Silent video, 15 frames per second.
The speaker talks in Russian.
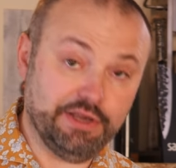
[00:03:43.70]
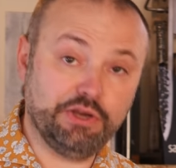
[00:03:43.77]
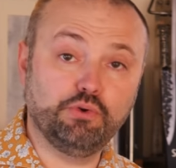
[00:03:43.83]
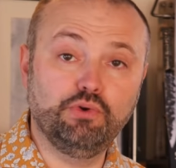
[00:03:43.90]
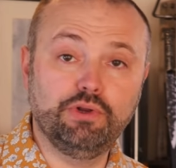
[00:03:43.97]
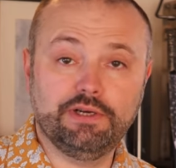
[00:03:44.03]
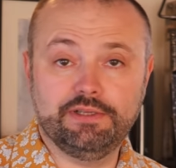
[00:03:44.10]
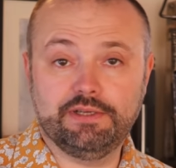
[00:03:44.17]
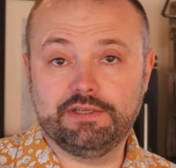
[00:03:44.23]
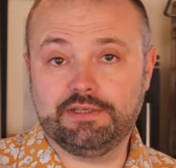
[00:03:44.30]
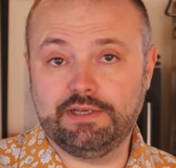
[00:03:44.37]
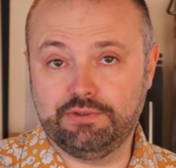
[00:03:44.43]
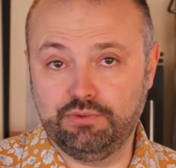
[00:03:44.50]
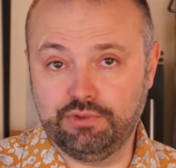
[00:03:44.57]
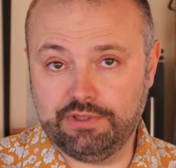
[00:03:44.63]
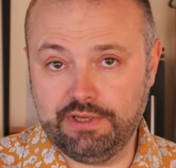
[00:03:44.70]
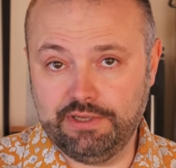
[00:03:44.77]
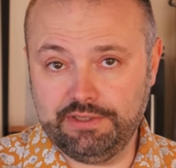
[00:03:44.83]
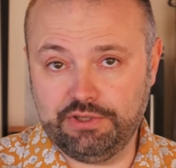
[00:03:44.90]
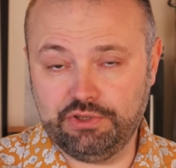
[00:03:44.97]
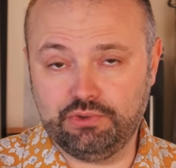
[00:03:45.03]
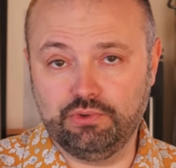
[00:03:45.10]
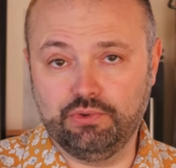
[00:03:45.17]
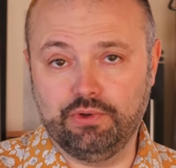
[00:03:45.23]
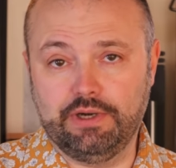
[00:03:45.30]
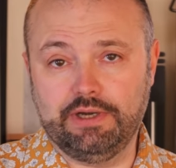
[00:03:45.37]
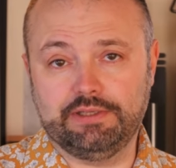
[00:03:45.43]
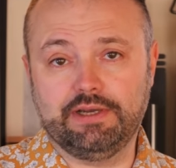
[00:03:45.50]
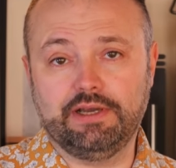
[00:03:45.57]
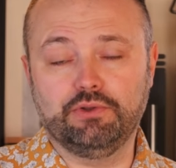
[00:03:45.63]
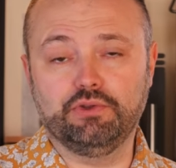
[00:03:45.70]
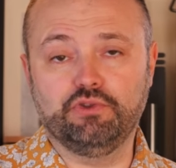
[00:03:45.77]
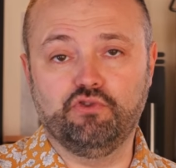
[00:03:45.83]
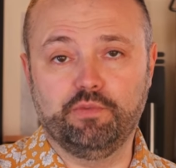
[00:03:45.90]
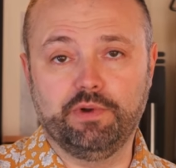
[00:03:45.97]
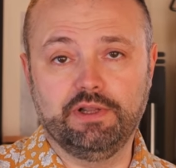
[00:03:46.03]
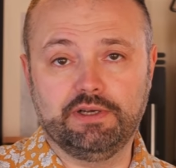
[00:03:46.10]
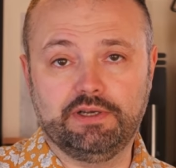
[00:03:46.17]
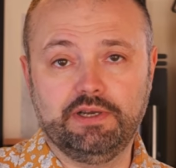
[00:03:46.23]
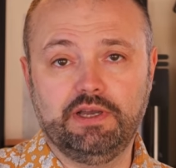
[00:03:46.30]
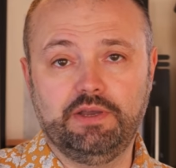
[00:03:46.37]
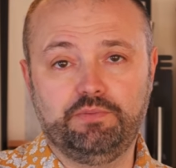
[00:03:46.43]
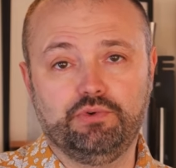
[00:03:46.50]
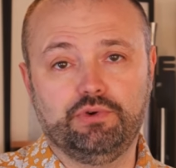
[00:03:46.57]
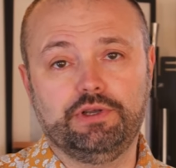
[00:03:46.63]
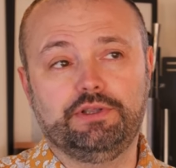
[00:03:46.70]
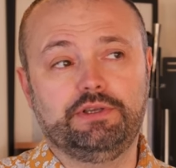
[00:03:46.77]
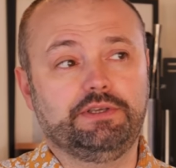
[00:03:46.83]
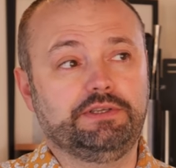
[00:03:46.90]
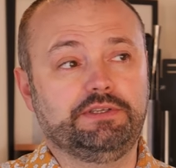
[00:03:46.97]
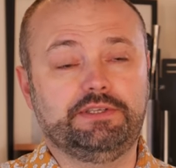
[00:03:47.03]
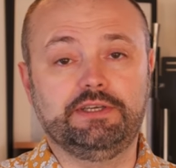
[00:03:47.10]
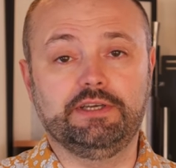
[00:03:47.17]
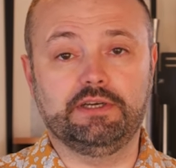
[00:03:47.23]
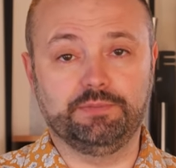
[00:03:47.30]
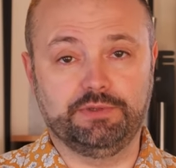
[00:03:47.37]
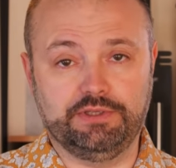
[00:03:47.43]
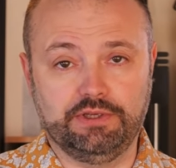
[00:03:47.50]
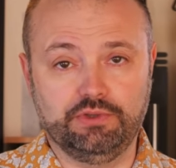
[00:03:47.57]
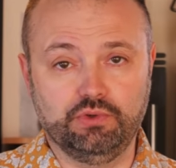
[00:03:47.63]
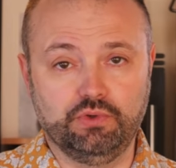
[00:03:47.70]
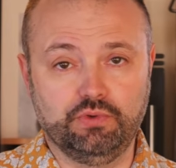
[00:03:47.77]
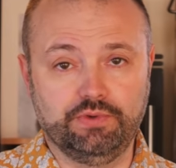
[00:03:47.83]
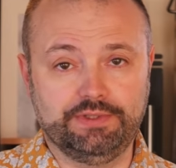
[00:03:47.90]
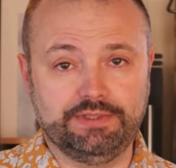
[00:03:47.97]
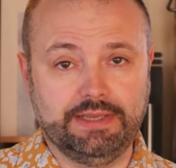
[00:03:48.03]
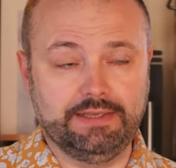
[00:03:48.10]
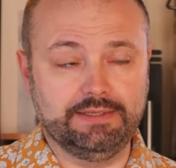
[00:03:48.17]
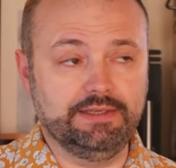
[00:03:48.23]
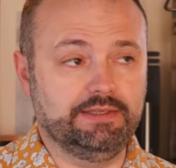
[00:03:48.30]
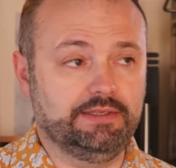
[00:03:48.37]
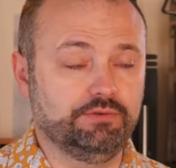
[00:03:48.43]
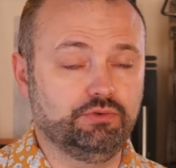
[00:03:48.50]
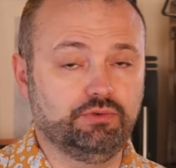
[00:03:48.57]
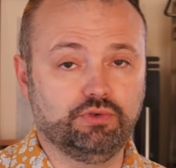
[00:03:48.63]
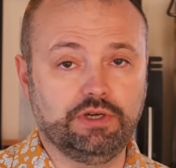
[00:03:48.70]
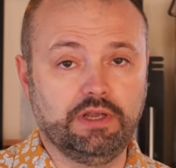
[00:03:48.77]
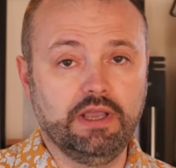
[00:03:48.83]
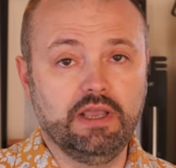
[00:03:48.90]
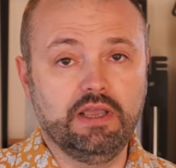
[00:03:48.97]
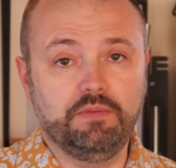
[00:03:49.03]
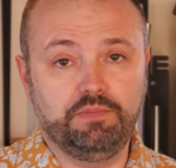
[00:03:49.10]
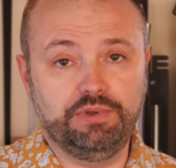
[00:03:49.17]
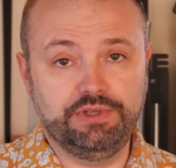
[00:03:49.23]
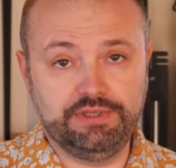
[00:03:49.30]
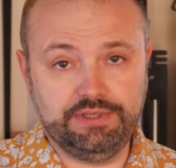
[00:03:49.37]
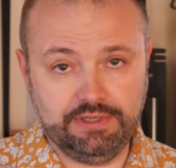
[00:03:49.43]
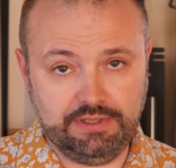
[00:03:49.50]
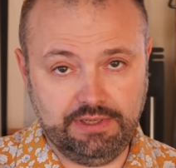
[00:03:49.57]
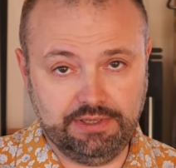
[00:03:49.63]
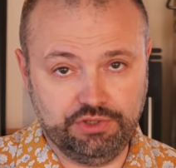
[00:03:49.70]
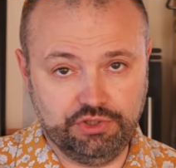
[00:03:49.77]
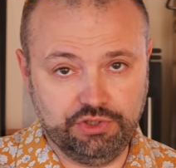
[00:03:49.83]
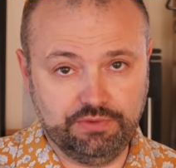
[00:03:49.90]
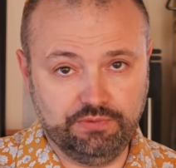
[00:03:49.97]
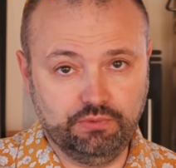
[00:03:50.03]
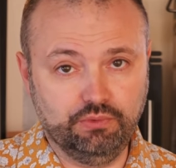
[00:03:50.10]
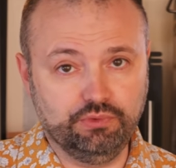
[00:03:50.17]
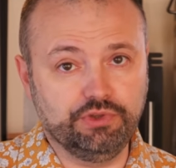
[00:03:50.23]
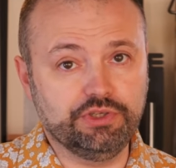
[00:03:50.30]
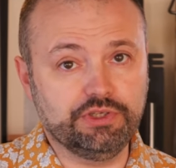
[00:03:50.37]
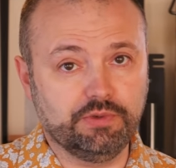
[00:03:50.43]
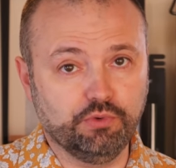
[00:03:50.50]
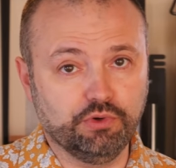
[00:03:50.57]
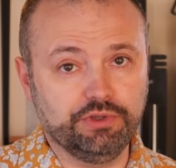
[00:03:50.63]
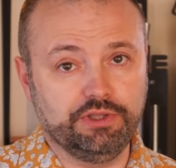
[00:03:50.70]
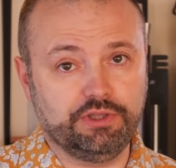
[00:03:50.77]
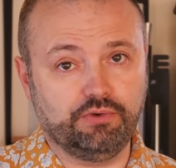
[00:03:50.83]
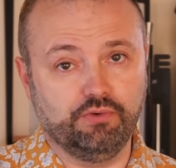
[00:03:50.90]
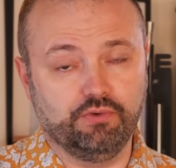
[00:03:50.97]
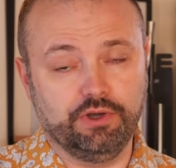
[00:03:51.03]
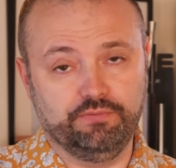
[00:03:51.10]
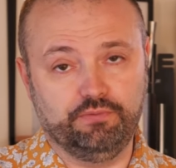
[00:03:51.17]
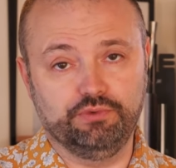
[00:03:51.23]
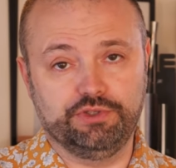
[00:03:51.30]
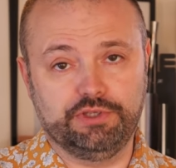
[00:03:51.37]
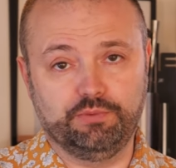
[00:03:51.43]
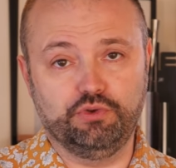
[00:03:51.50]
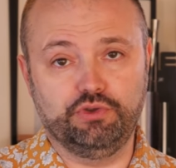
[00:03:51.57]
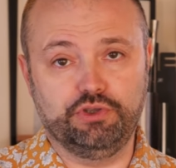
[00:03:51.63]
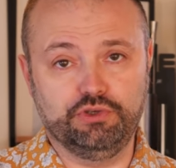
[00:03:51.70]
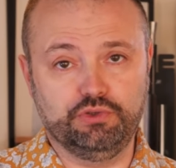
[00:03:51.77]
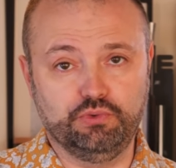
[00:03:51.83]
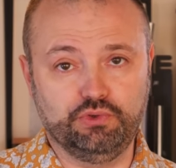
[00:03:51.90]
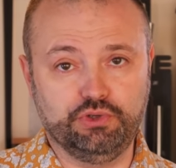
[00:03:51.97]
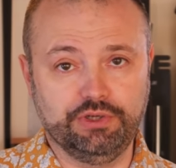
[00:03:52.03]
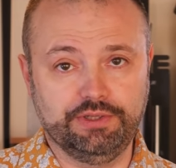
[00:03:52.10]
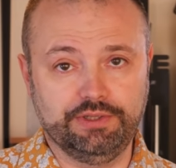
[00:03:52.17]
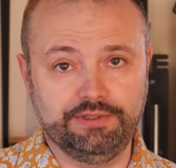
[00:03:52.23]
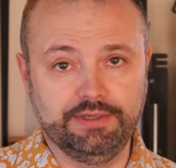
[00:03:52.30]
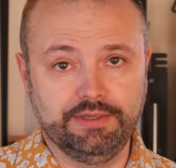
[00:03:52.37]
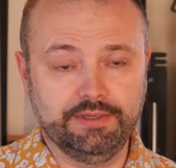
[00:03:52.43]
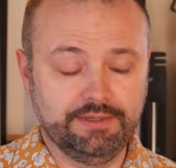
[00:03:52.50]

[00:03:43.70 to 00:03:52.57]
регулярно рассказывают сказки, что от холодного молока пюре серым становится. Знаете, вот уже 50 лет живу, до сих пор такого конфуза со мной не случалось.